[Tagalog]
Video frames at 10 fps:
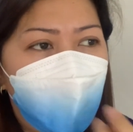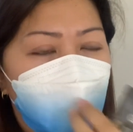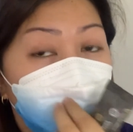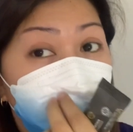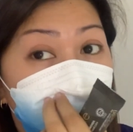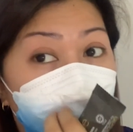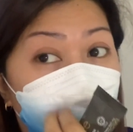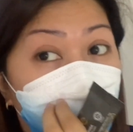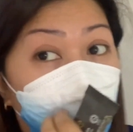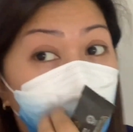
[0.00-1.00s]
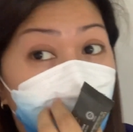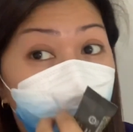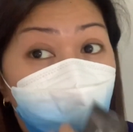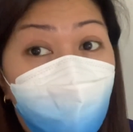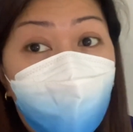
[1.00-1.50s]
i-update kayo kung
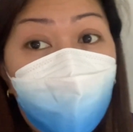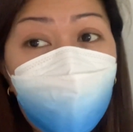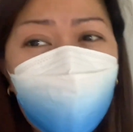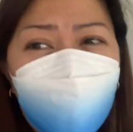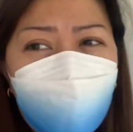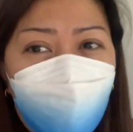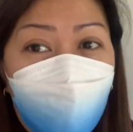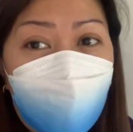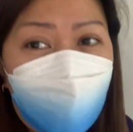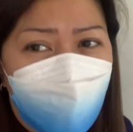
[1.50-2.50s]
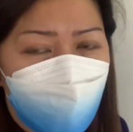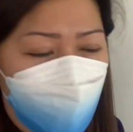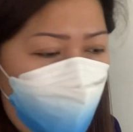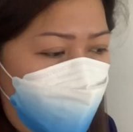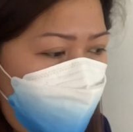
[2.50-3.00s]
anong, kung anong,
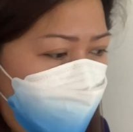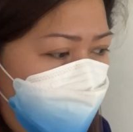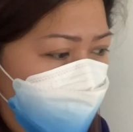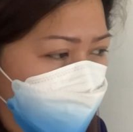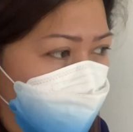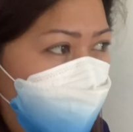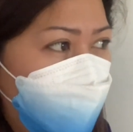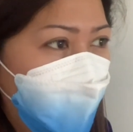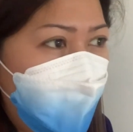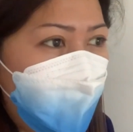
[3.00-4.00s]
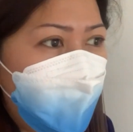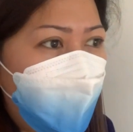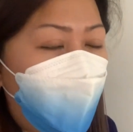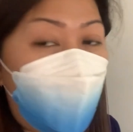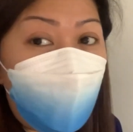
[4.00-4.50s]
ano, kung anong effect,
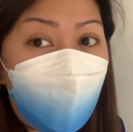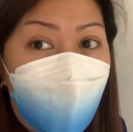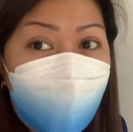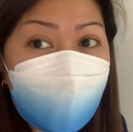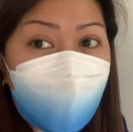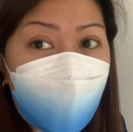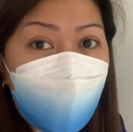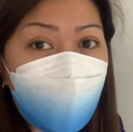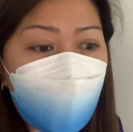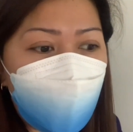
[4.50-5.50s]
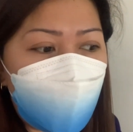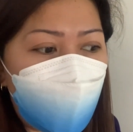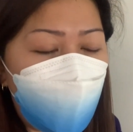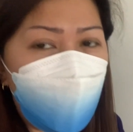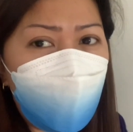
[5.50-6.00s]
kung anong lasa.
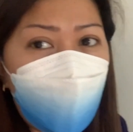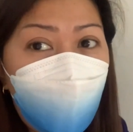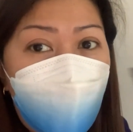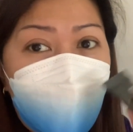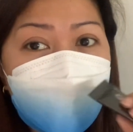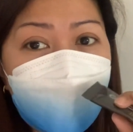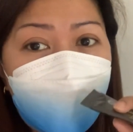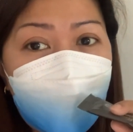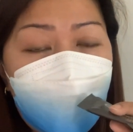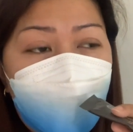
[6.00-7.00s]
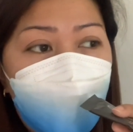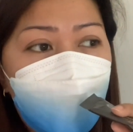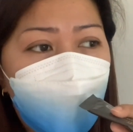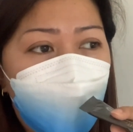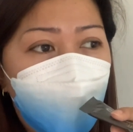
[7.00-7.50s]
Ganun. So, yung lasa niya
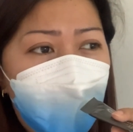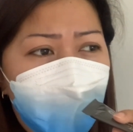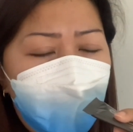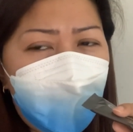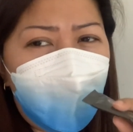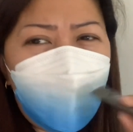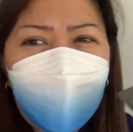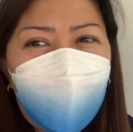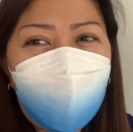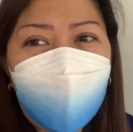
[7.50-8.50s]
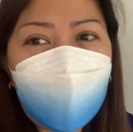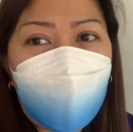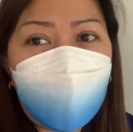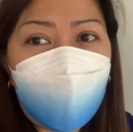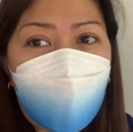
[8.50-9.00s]
guys, ah, yung normal na
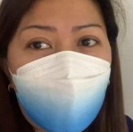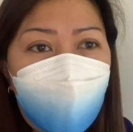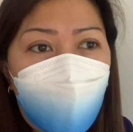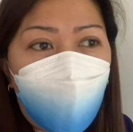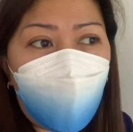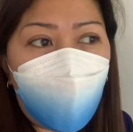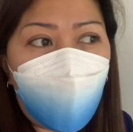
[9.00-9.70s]
kape lang, pero